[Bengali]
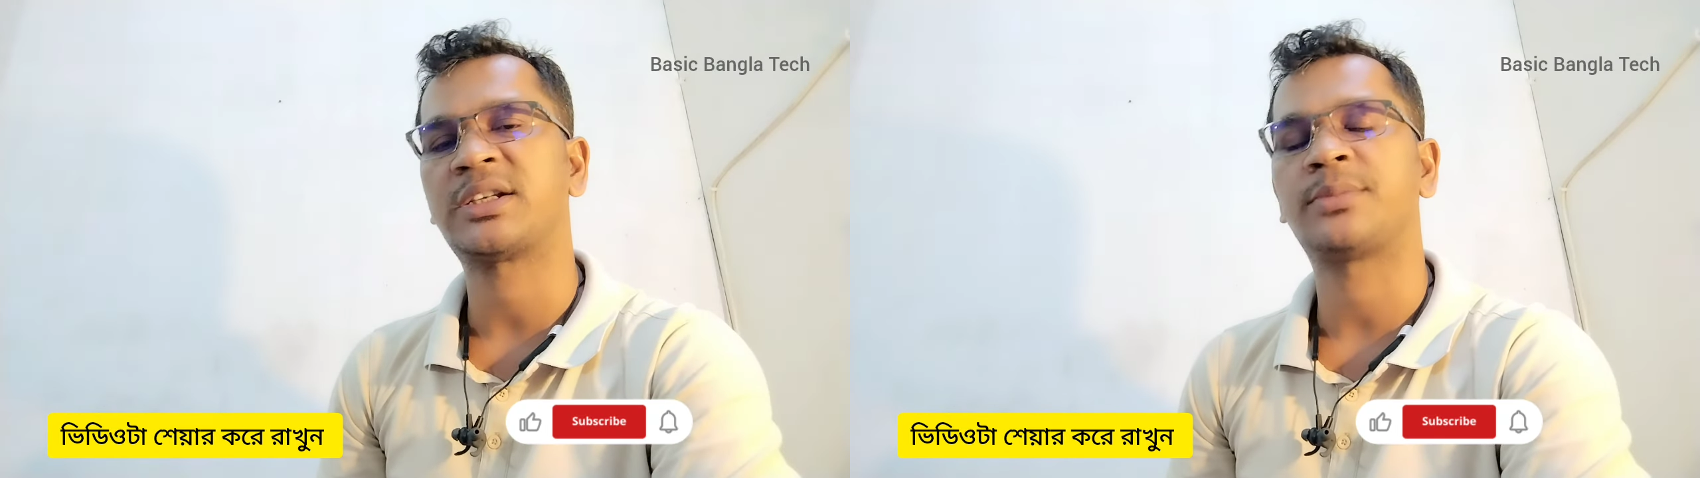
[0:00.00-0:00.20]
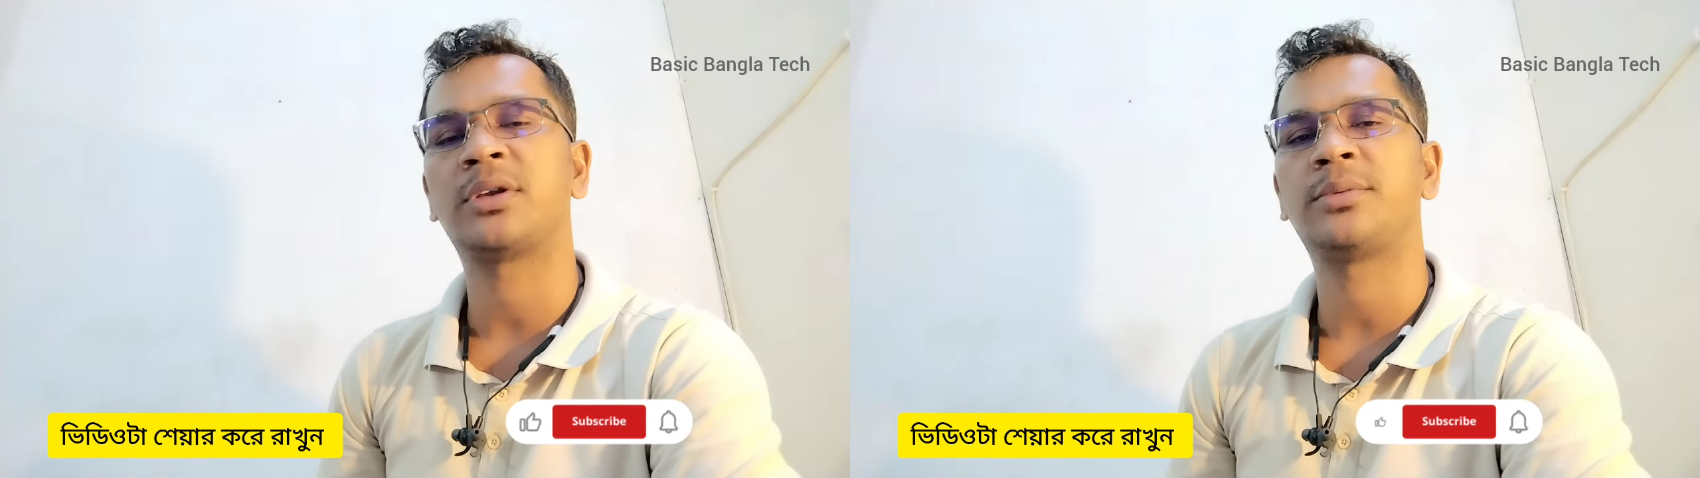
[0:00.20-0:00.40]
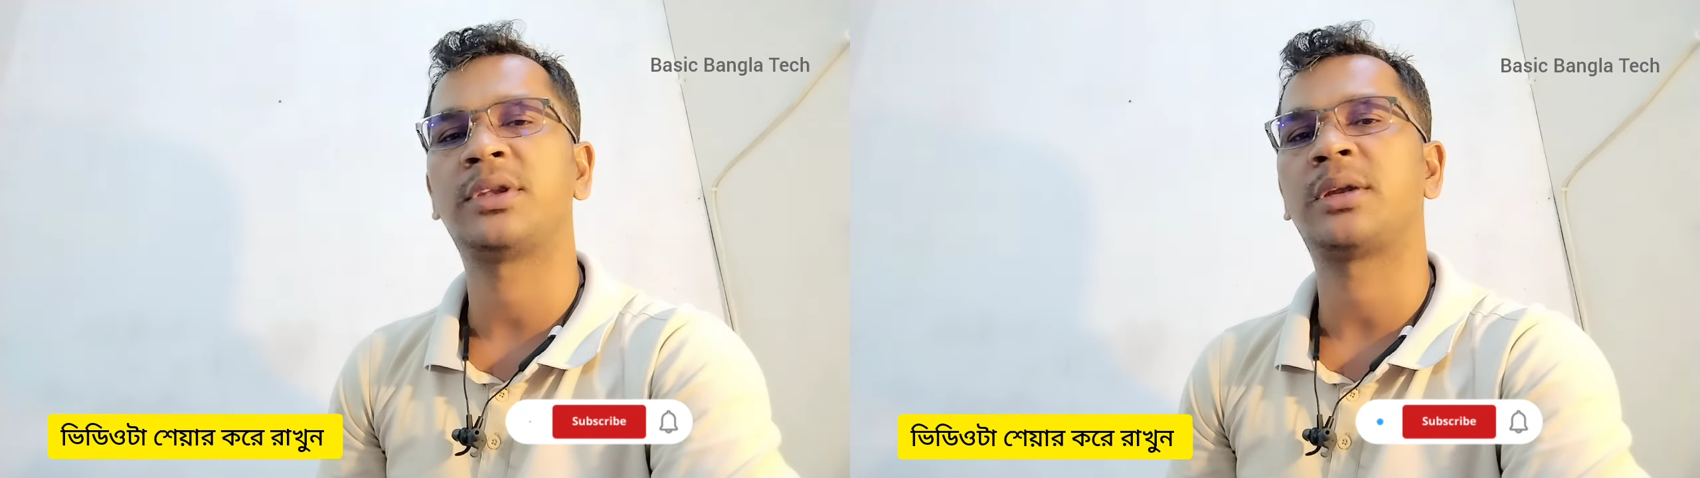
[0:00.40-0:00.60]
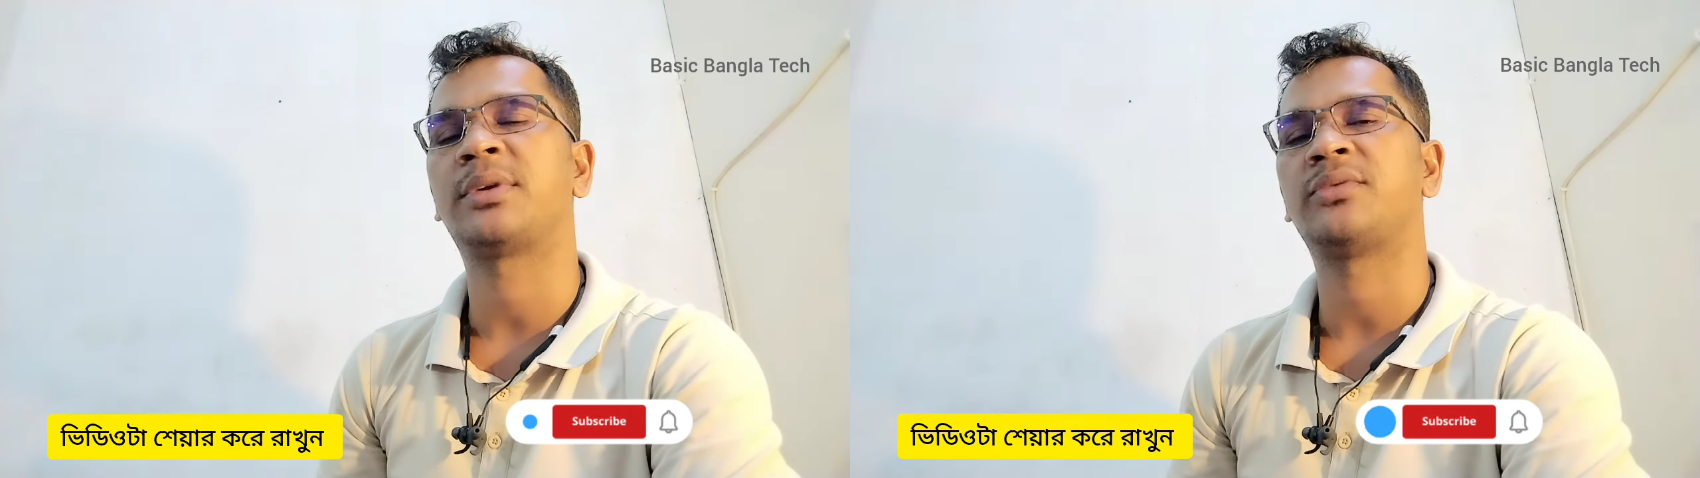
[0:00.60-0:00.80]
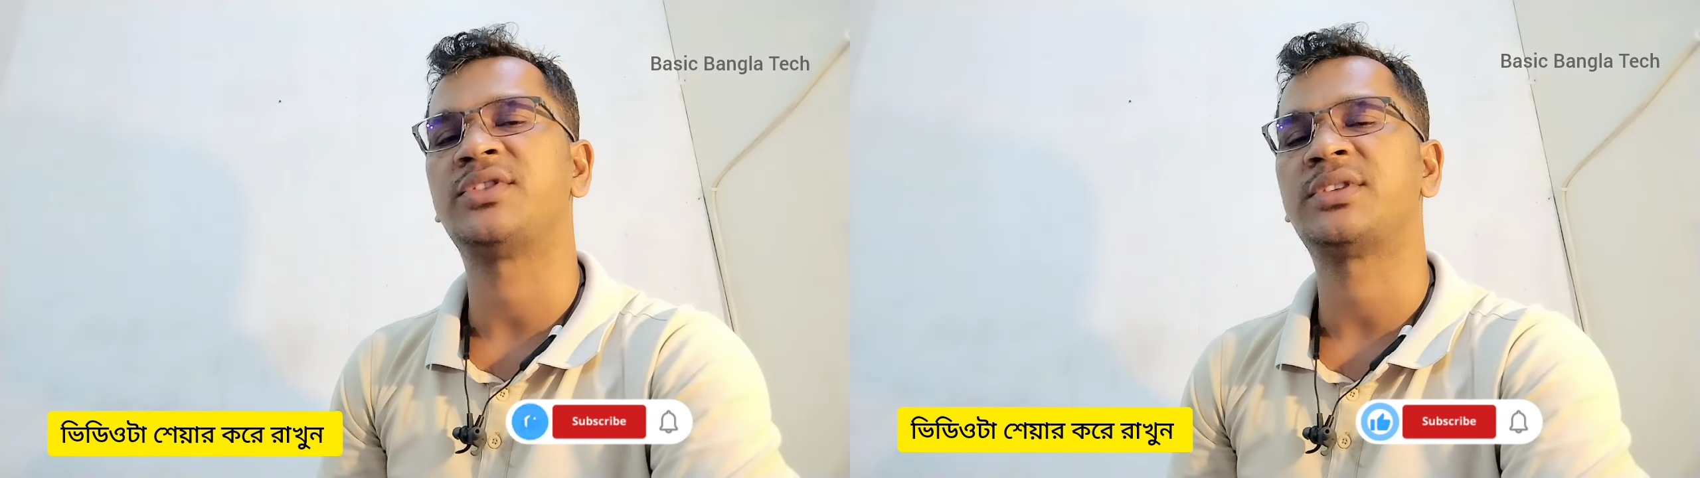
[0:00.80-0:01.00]
সপ্তাহের ভিতরে
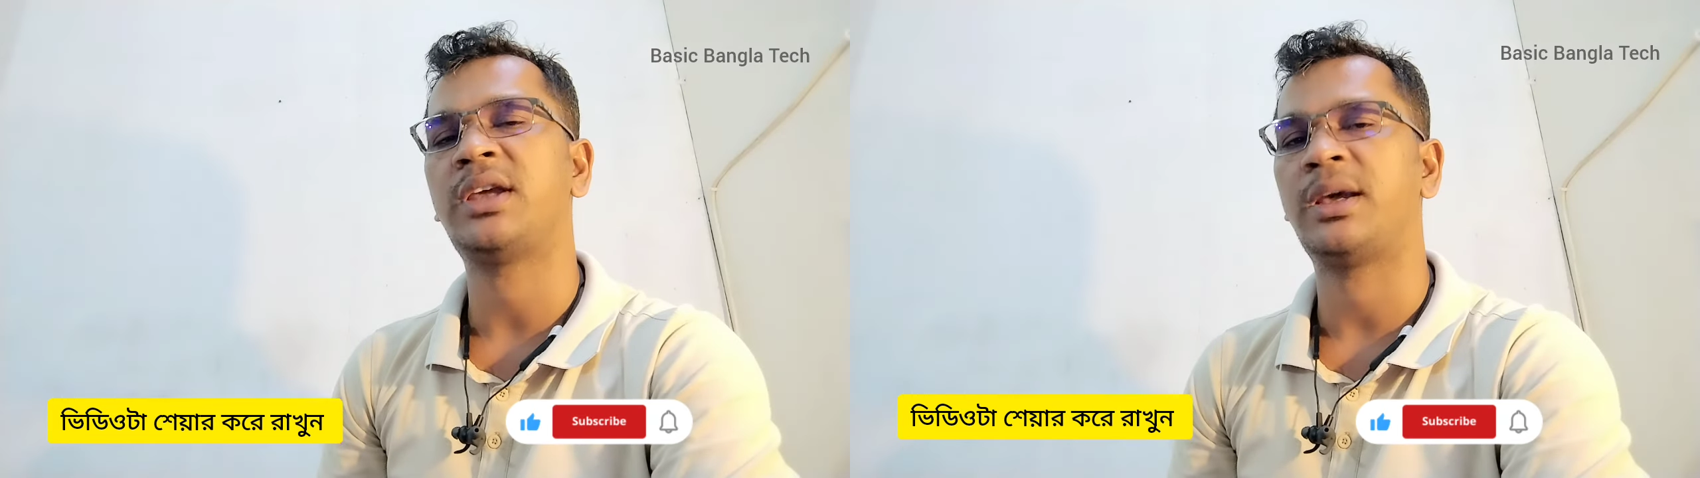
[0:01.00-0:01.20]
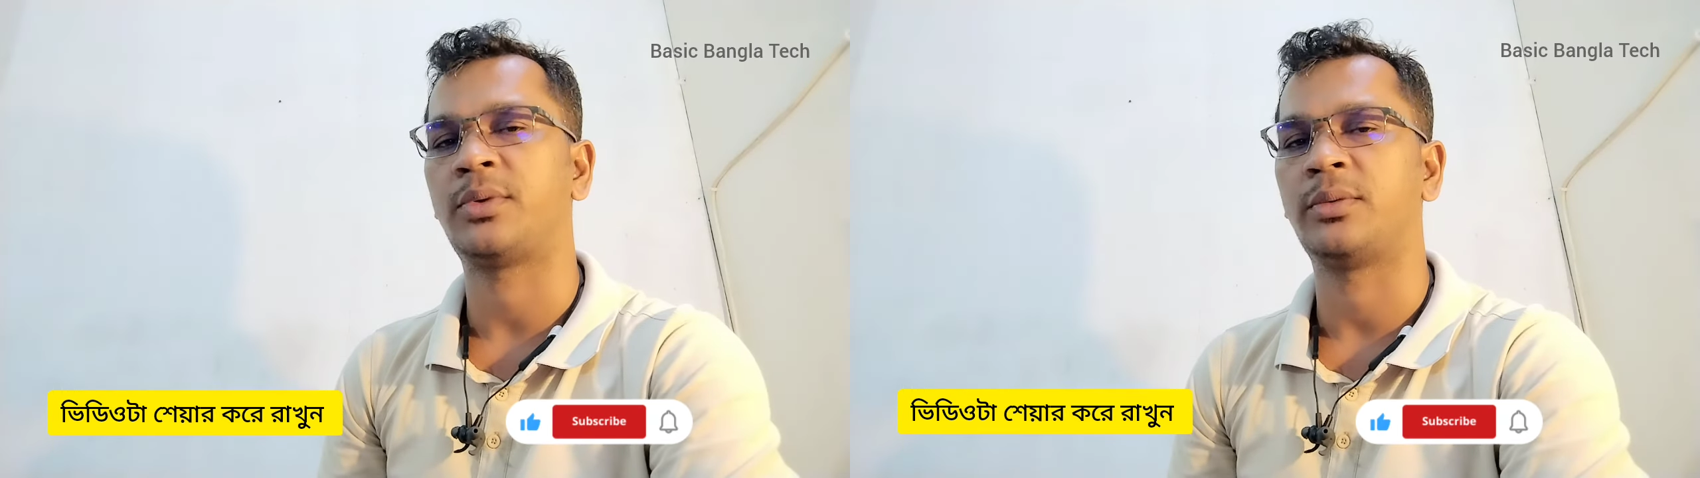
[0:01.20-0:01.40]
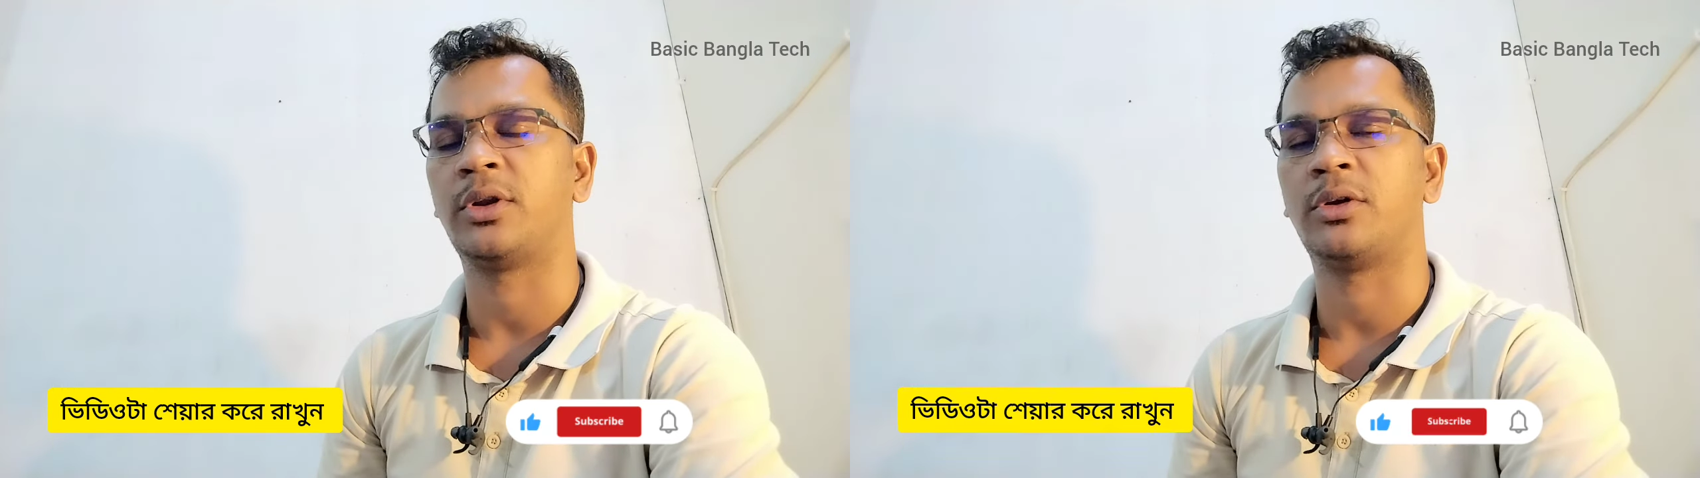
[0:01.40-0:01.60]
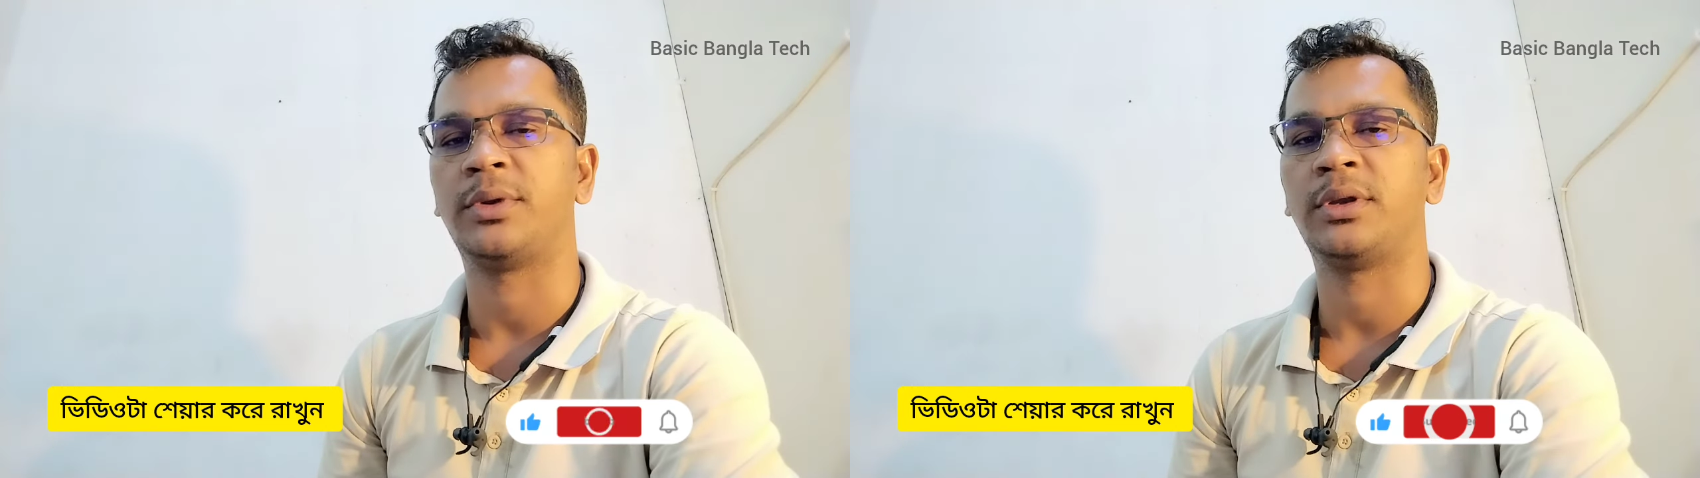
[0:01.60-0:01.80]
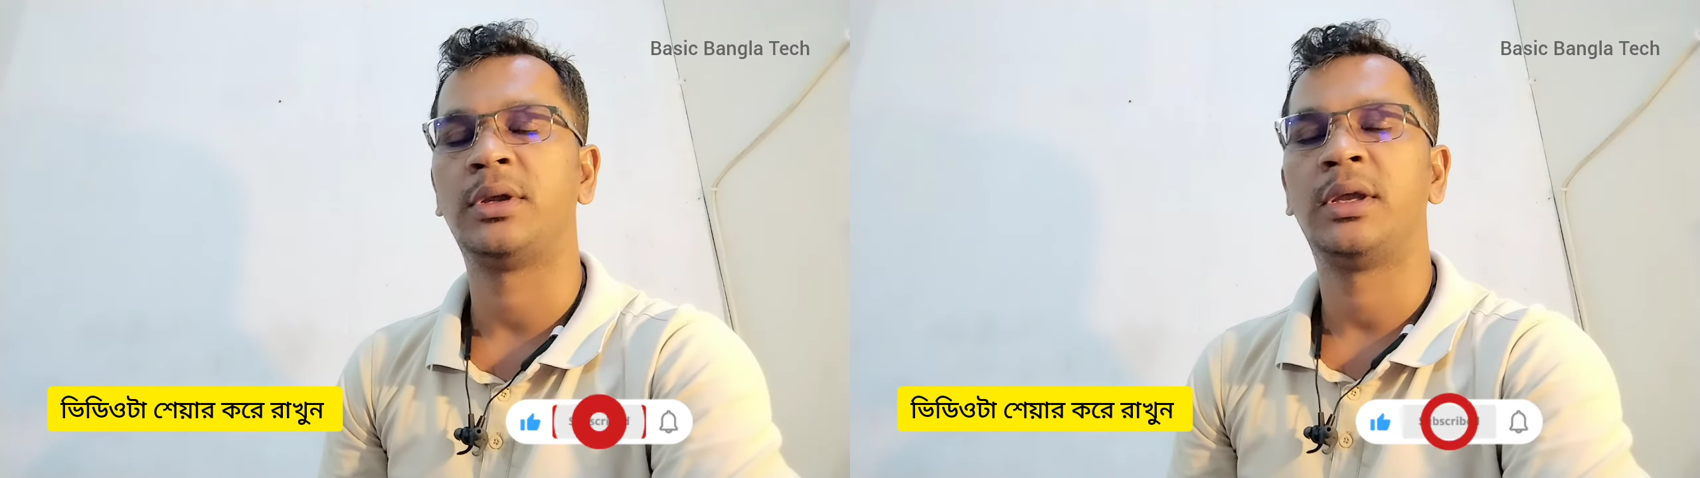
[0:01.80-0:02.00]
আপনার ভিসা অ্যাপ্রুভাল হবে